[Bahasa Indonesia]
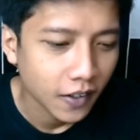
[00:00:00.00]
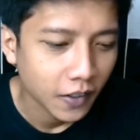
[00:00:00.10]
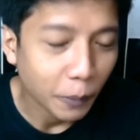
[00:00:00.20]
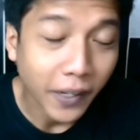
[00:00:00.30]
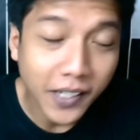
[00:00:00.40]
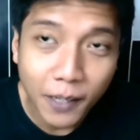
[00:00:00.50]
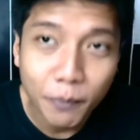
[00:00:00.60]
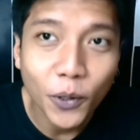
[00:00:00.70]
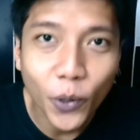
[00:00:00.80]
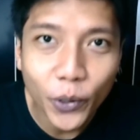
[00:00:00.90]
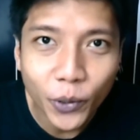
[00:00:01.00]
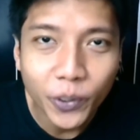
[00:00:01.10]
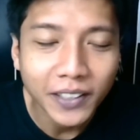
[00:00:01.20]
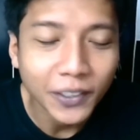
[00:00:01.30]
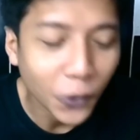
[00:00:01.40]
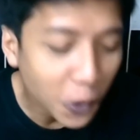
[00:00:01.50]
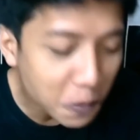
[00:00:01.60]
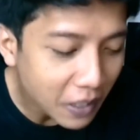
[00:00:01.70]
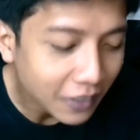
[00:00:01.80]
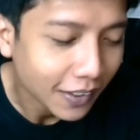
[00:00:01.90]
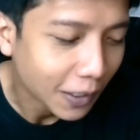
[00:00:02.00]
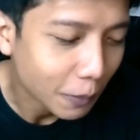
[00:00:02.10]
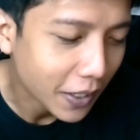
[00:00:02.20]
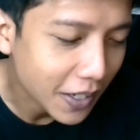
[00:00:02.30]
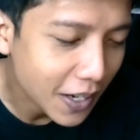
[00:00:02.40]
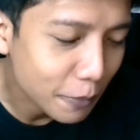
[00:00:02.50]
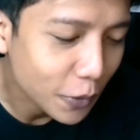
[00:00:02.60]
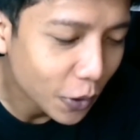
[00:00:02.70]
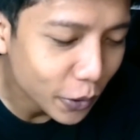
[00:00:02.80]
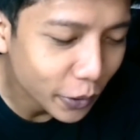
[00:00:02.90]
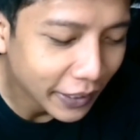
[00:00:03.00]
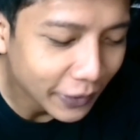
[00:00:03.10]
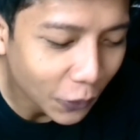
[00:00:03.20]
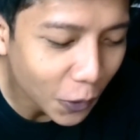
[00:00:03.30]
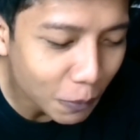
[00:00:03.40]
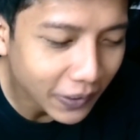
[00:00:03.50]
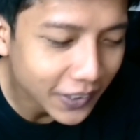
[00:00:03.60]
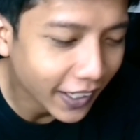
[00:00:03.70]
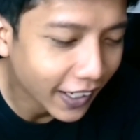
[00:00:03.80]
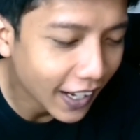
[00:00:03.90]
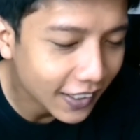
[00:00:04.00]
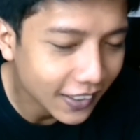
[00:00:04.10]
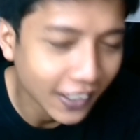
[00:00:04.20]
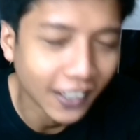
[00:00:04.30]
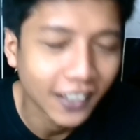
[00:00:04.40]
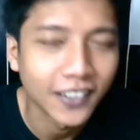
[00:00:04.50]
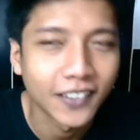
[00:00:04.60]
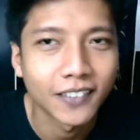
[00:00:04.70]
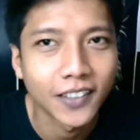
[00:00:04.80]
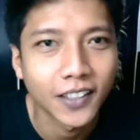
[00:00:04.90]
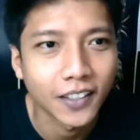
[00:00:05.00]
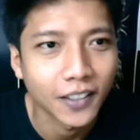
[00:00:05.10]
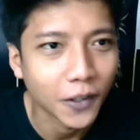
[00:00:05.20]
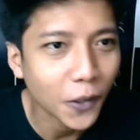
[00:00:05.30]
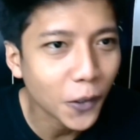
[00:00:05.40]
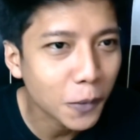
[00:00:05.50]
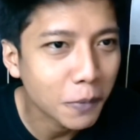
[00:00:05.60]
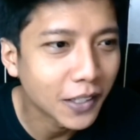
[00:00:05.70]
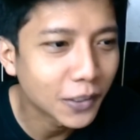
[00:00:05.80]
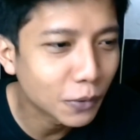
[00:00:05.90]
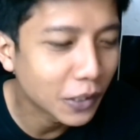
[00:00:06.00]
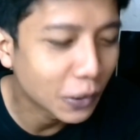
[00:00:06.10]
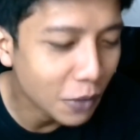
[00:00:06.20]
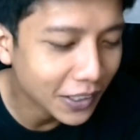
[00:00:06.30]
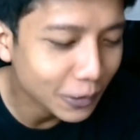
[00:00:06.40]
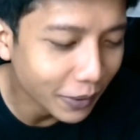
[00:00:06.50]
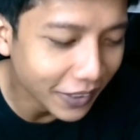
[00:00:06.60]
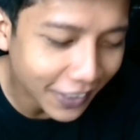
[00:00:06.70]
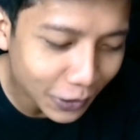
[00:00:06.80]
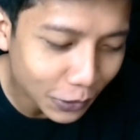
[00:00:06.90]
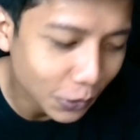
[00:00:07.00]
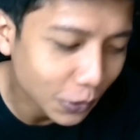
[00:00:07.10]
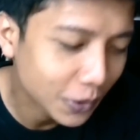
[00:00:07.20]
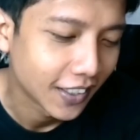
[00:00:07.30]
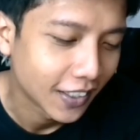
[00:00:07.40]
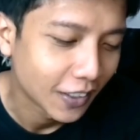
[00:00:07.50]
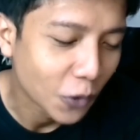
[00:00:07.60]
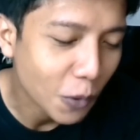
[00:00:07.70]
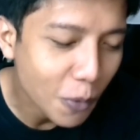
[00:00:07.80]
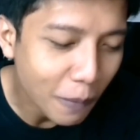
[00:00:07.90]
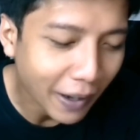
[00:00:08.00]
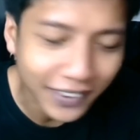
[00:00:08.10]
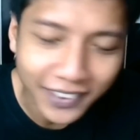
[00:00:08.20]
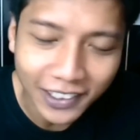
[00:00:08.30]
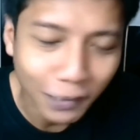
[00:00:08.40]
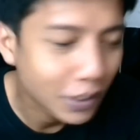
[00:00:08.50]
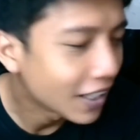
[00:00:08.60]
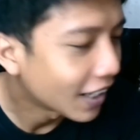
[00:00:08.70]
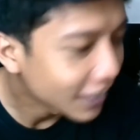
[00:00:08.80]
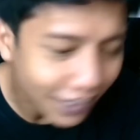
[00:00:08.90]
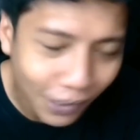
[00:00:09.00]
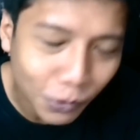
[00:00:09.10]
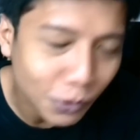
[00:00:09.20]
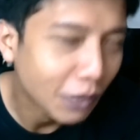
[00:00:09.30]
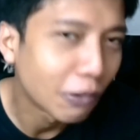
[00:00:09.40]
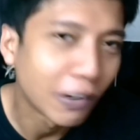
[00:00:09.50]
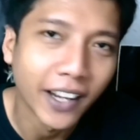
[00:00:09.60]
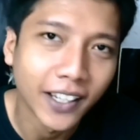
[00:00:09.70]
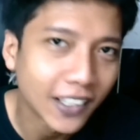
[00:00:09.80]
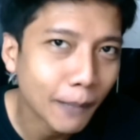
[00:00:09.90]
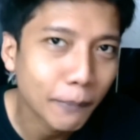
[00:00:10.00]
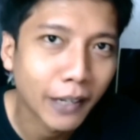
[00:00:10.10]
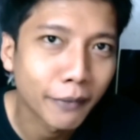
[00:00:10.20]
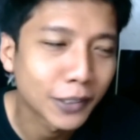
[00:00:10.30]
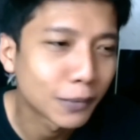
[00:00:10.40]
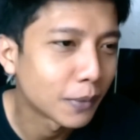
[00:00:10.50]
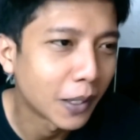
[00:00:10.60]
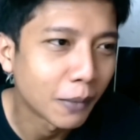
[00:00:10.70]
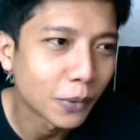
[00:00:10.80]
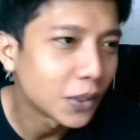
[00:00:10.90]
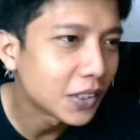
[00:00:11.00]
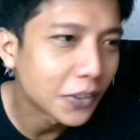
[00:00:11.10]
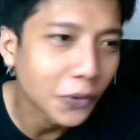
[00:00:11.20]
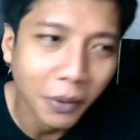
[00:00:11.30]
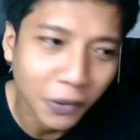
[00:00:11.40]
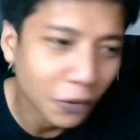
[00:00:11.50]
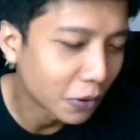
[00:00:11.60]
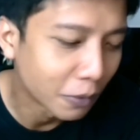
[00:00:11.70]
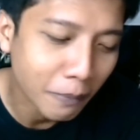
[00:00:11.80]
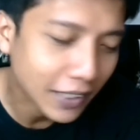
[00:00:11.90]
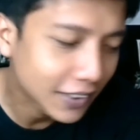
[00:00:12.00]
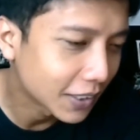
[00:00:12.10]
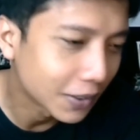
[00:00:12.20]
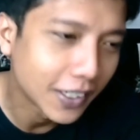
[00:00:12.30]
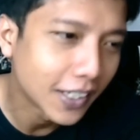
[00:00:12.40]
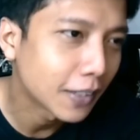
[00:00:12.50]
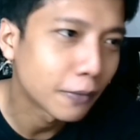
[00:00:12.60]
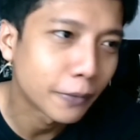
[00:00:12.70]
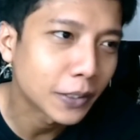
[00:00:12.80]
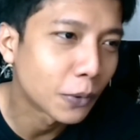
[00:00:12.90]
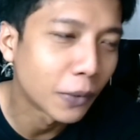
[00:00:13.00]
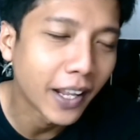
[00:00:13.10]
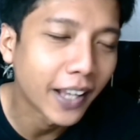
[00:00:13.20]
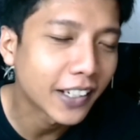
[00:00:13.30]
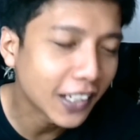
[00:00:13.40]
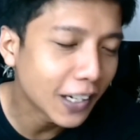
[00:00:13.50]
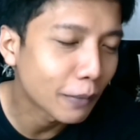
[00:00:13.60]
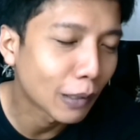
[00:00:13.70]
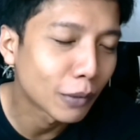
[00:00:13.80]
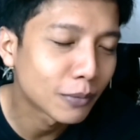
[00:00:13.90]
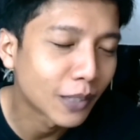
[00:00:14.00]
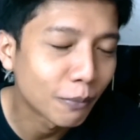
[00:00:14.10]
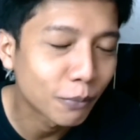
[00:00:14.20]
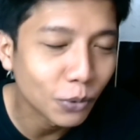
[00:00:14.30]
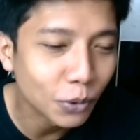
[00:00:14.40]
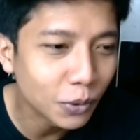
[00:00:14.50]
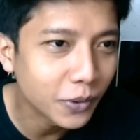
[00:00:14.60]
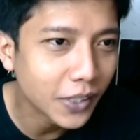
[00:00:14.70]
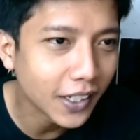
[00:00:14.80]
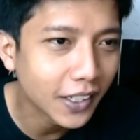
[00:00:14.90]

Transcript: Kepada Mihoyo yang terhormat nih, kepada Mihoyo yang terhormat sekali lagi ya. Kalau baju ningguang seperti itu, gue mau pakai senjata bintang ketiga gue juga gue naikin sampai level 90 sih no, no debat sih udah fix gue naikin sampai level 90 udah